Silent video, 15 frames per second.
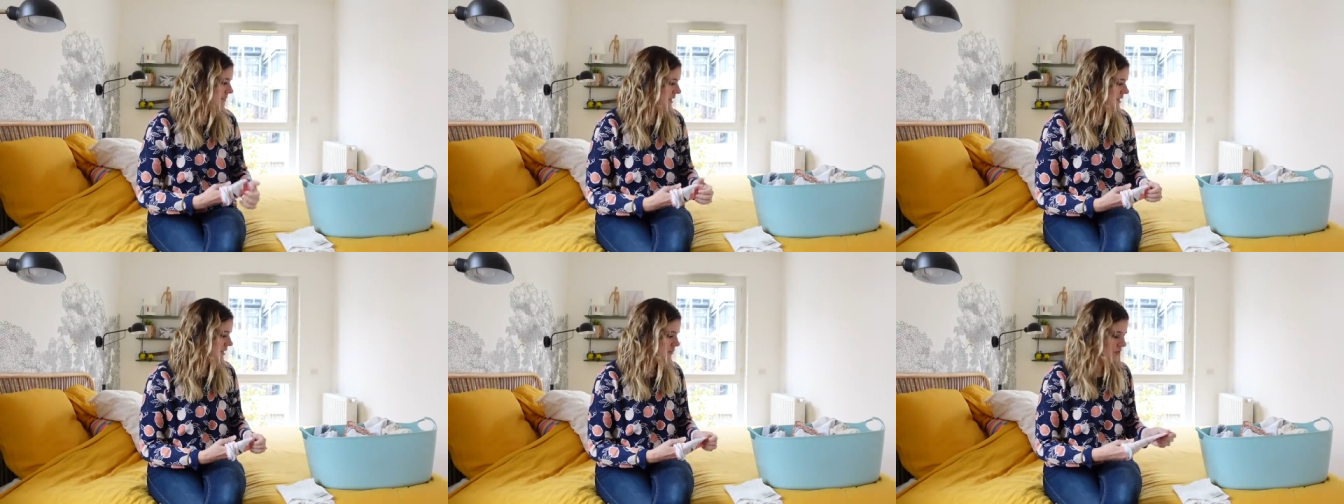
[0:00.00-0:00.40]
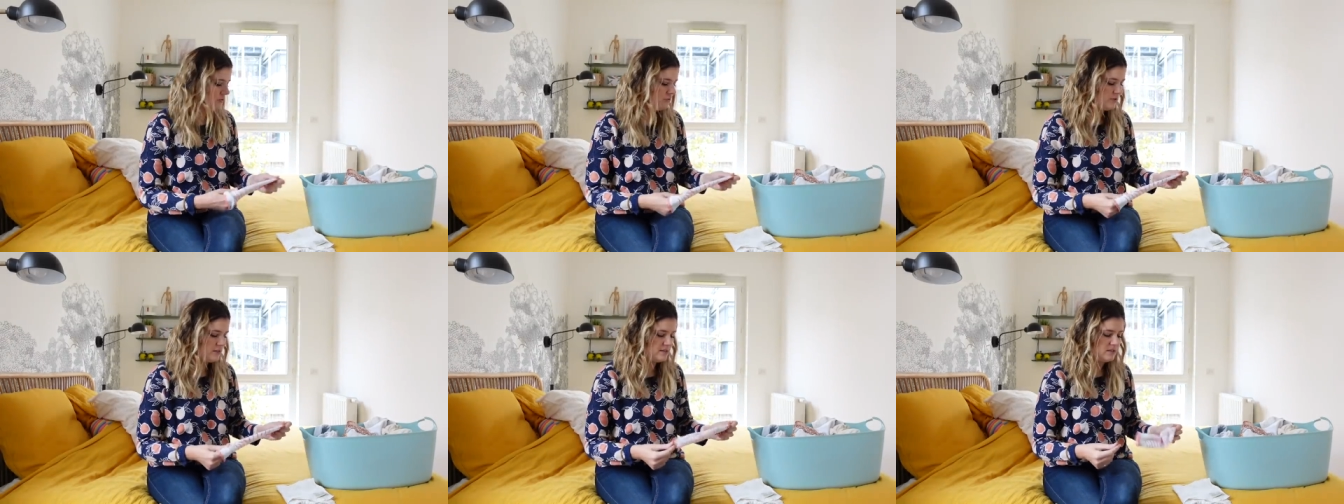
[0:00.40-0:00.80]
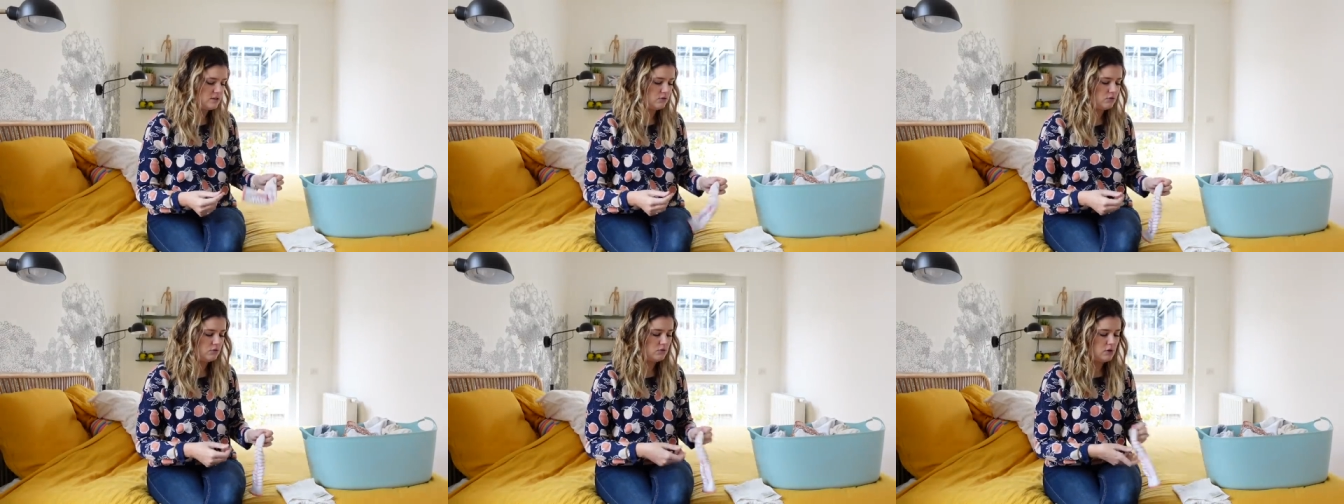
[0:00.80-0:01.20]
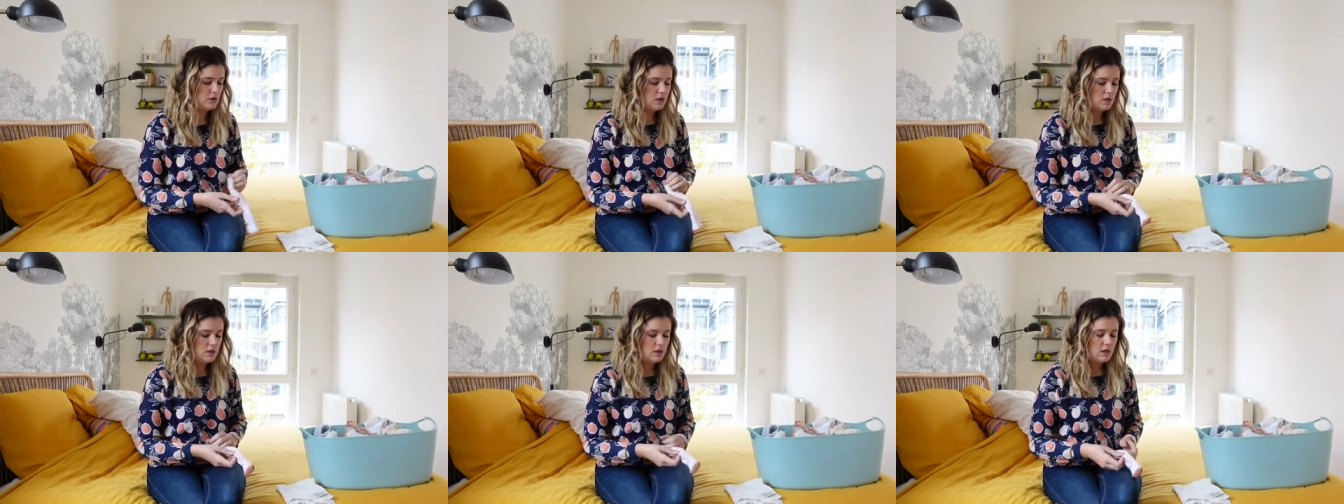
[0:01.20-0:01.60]
Mais la bonne nouvelle, c'est que
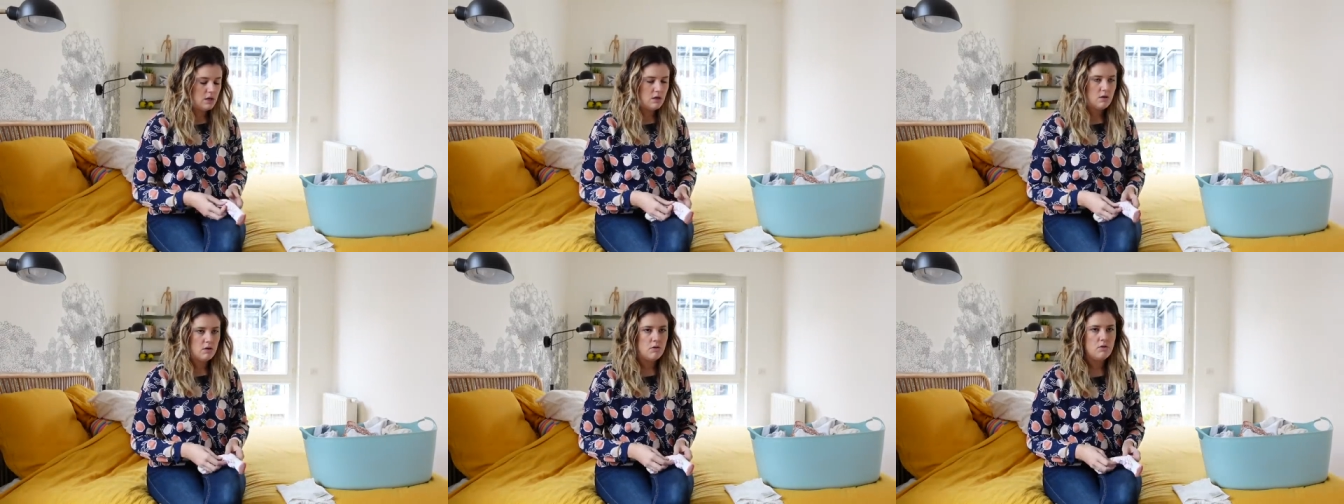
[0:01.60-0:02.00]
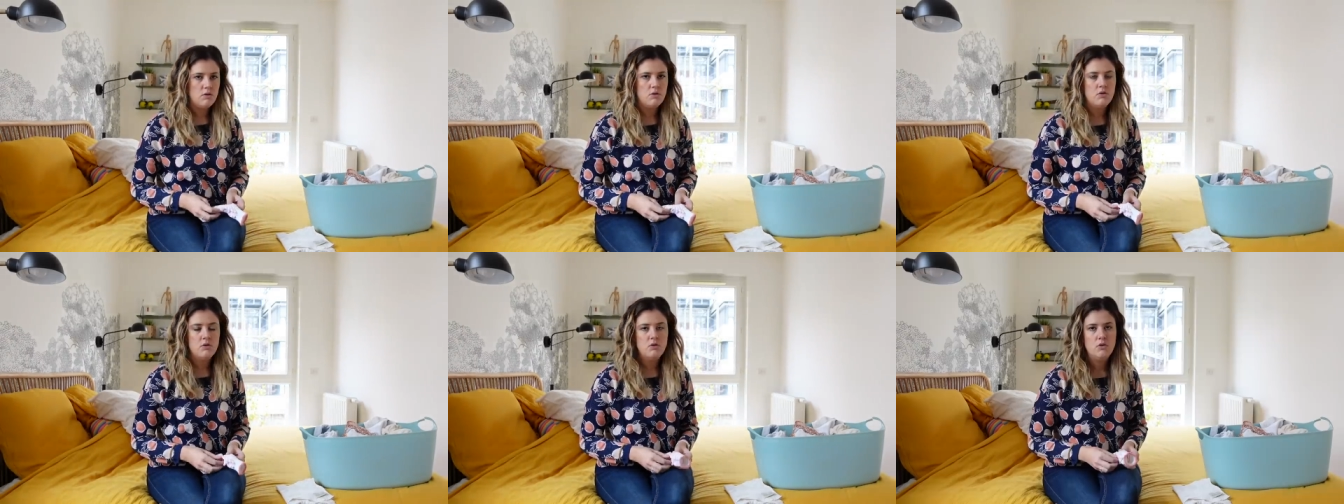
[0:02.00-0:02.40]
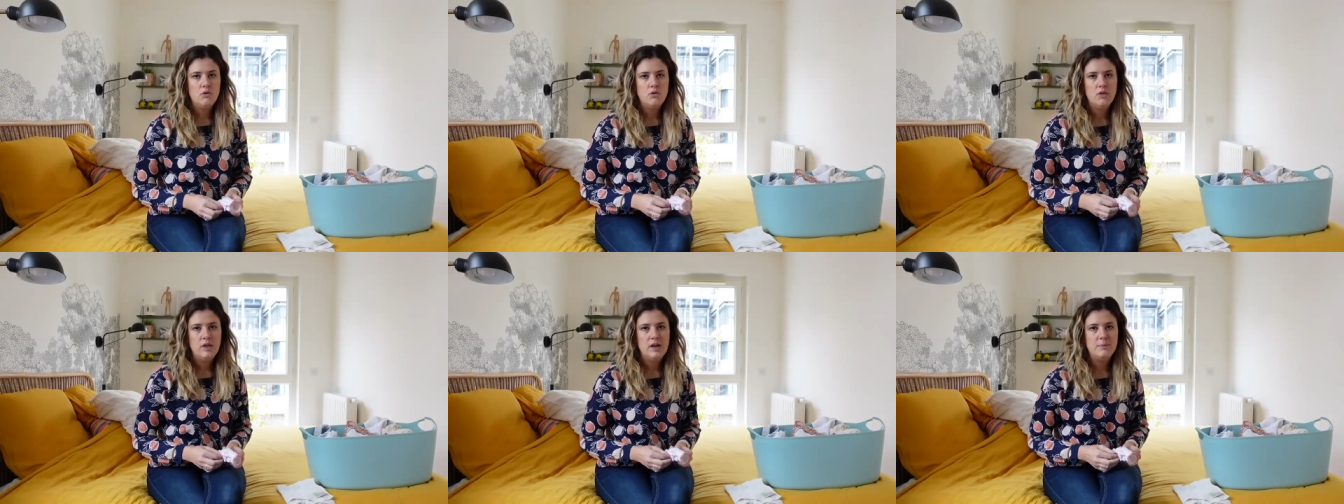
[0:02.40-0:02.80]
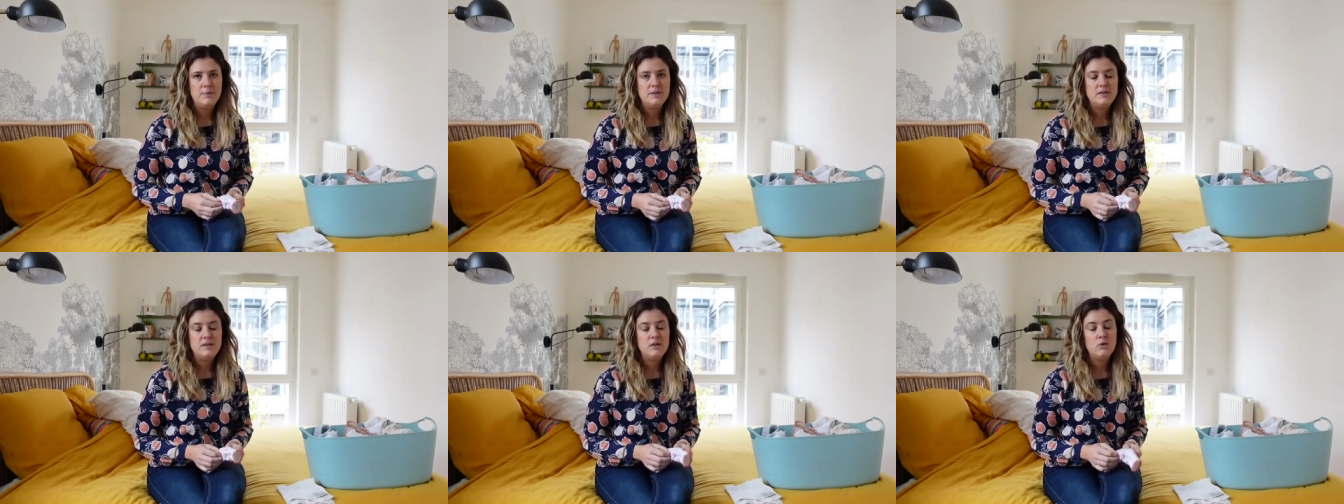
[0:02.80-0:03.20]
euh,
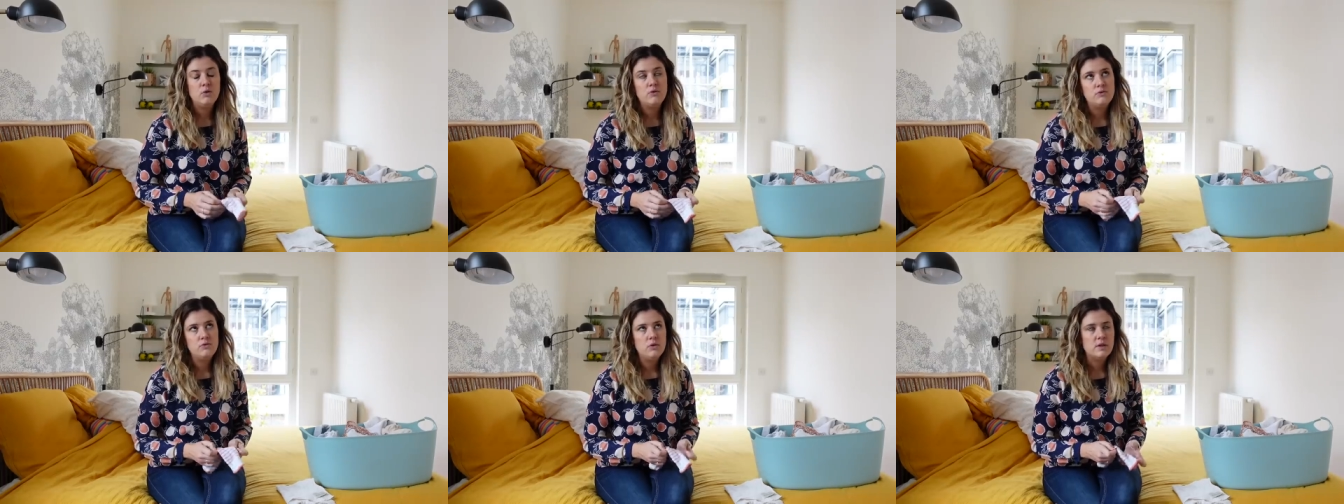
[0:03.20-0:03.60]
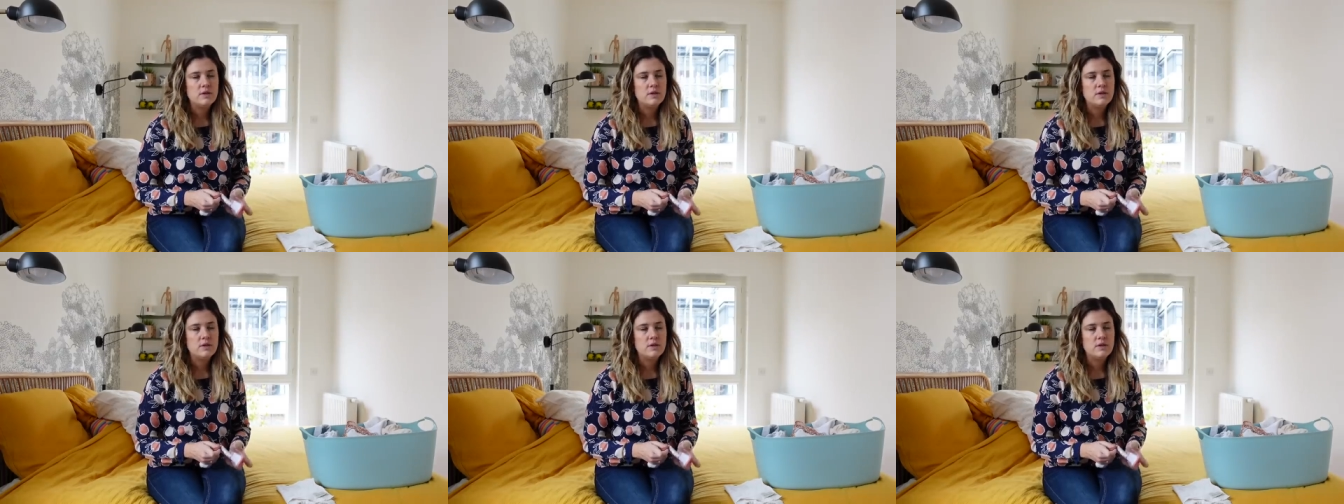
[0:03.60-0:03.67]
l'appétit est revenu.